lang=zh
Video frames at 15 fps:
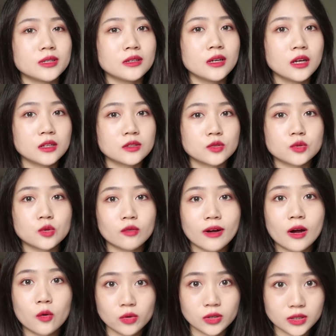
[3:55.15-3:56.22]
就是头发护
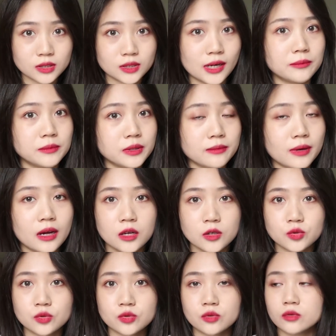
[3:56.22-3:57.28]
理的产品嘛，所以
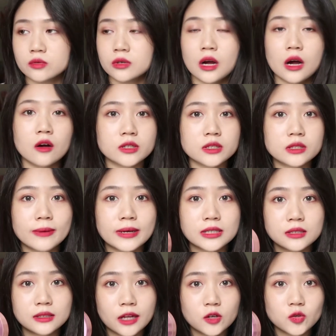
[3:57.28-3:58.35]
就刚好这次把这个
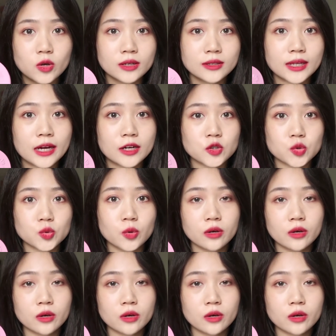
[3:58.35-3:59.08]
拿出来跟大家说。